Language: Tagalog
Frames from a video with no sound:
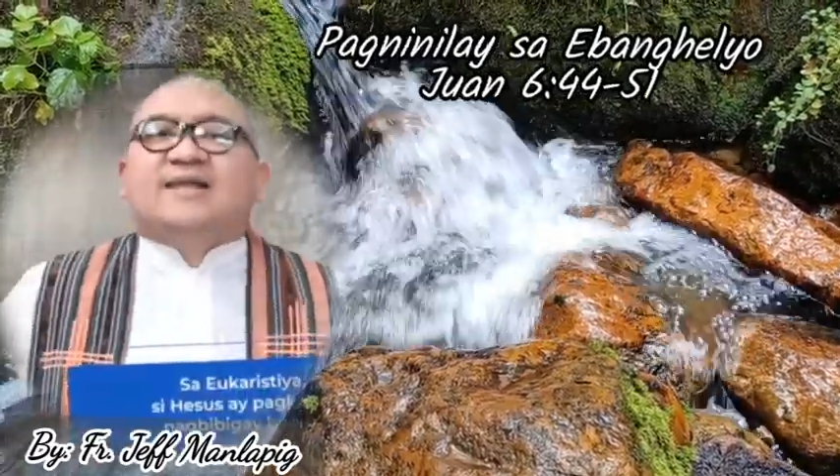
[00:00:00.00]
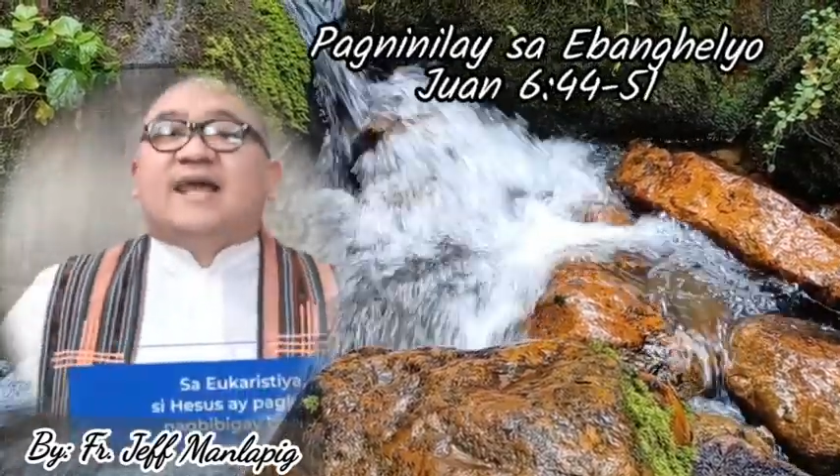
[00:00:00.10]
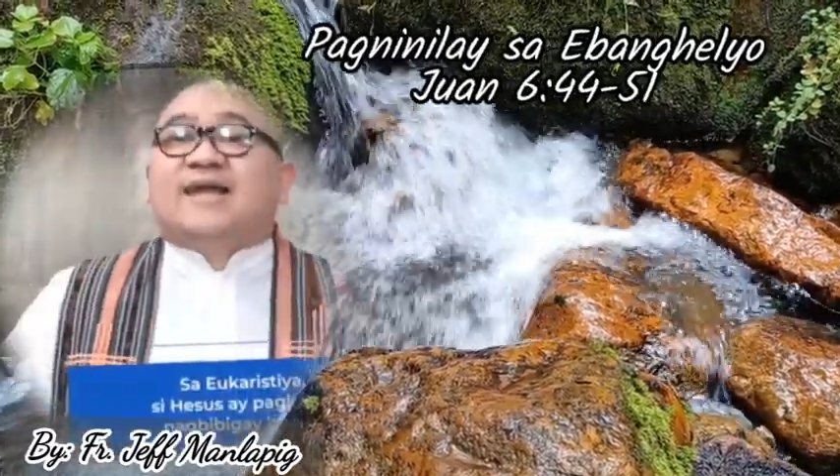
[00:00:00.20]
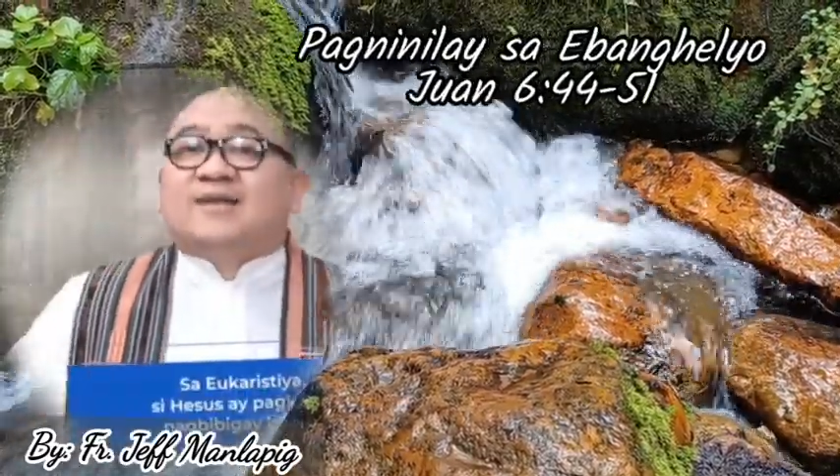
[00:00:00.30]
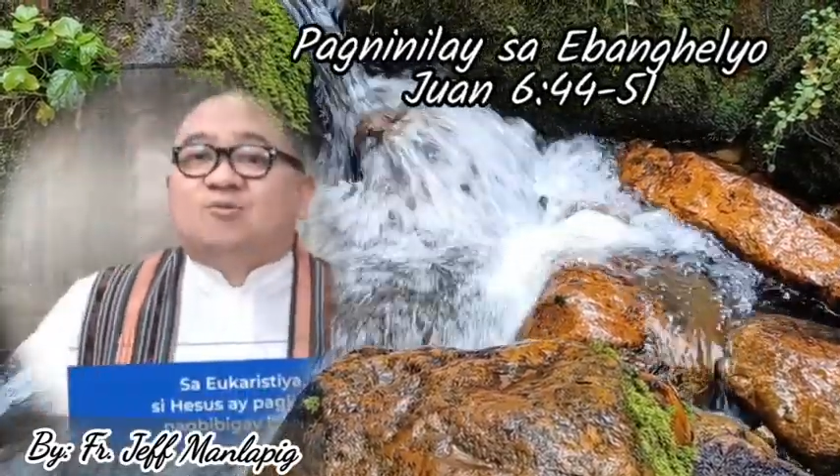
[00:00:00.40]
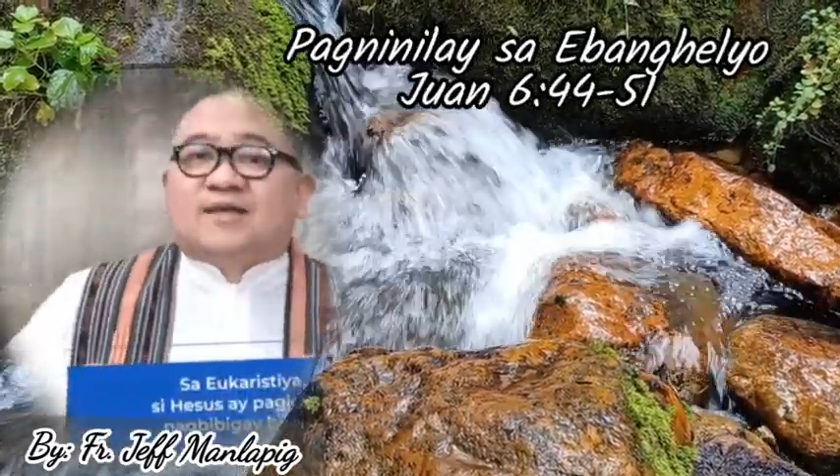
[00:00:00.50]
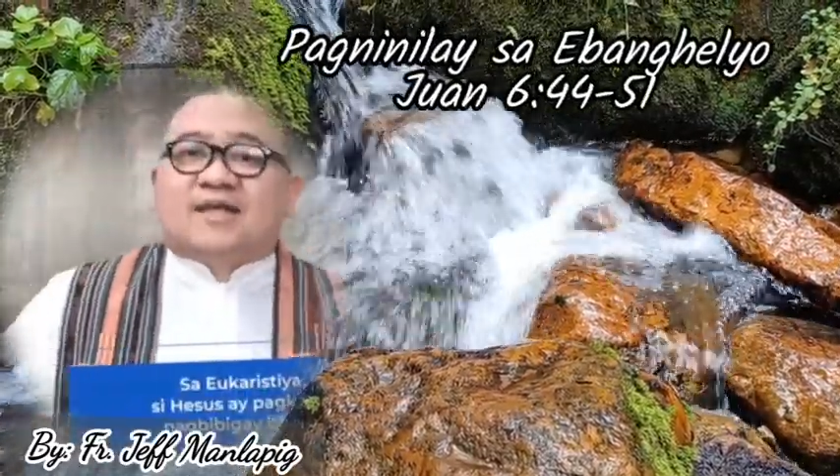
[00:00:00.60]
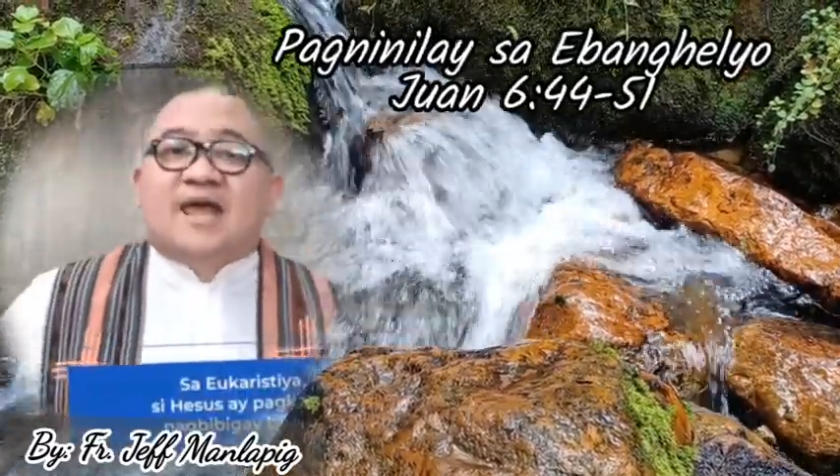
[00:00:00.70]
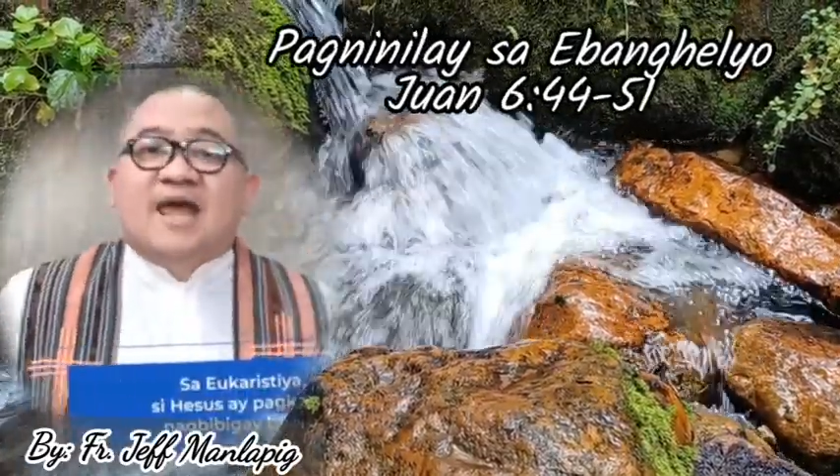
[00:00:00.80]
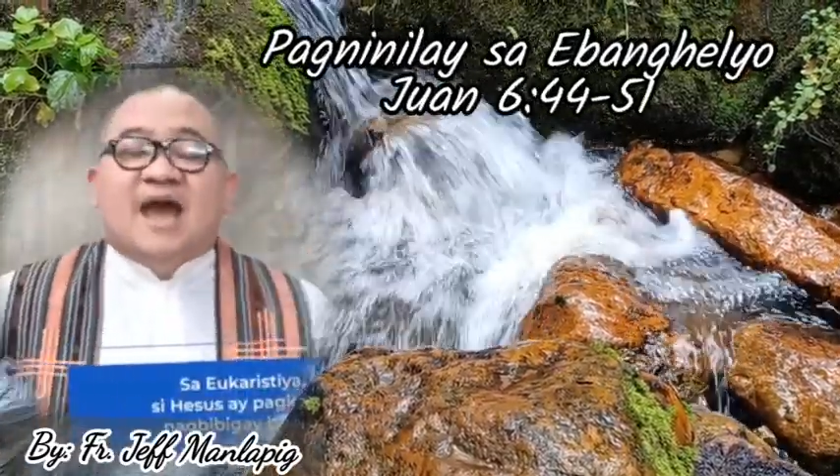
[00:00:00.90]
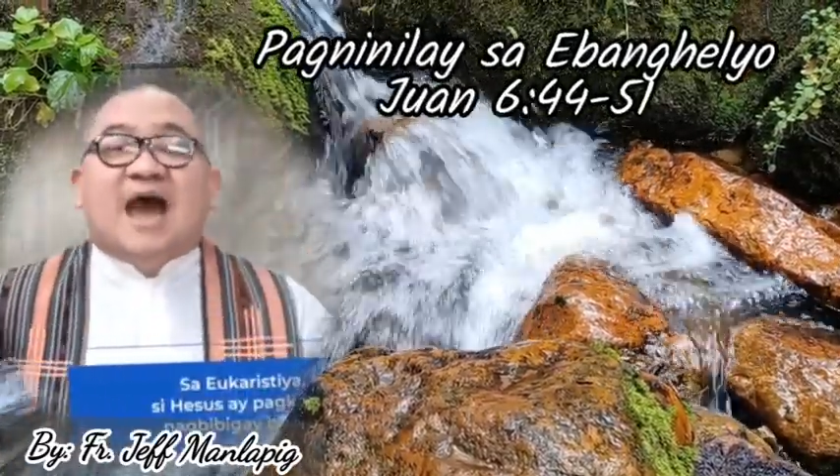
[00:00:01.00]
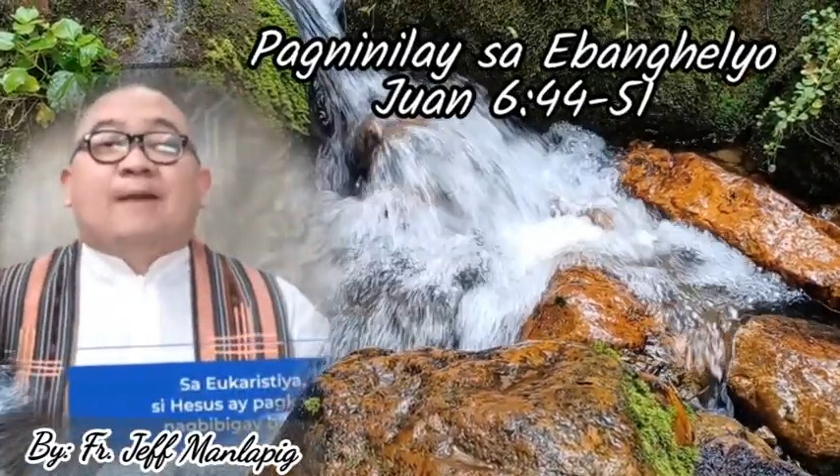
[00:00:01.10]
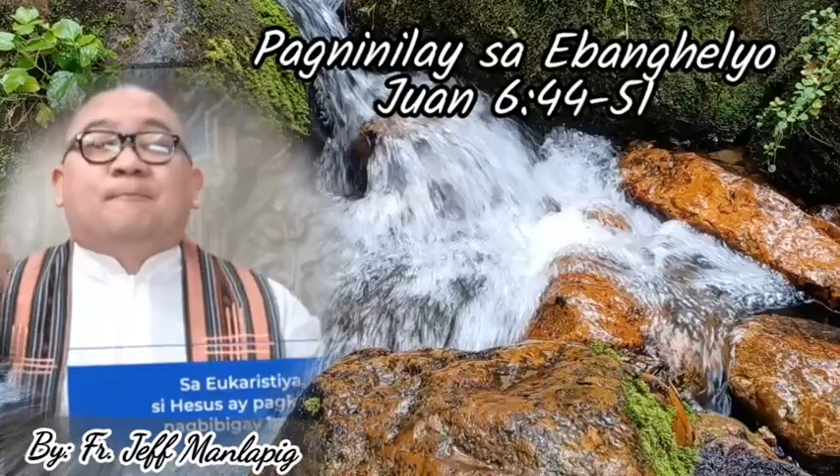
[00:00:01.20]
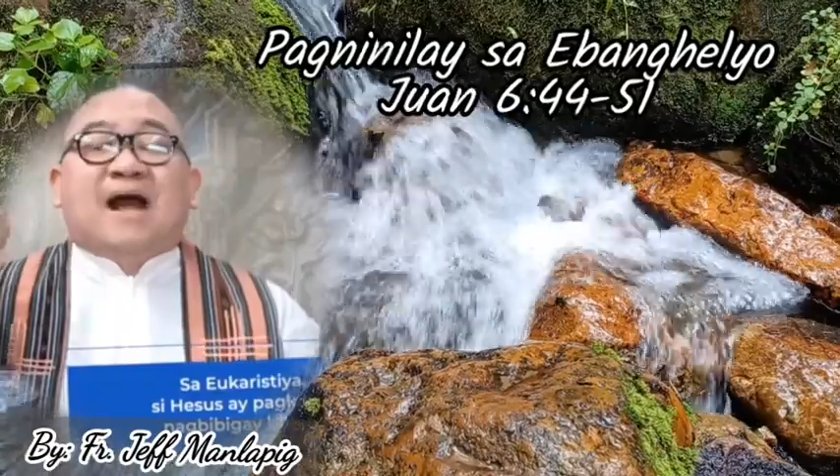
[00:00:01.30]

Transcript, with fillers: si Jesus ay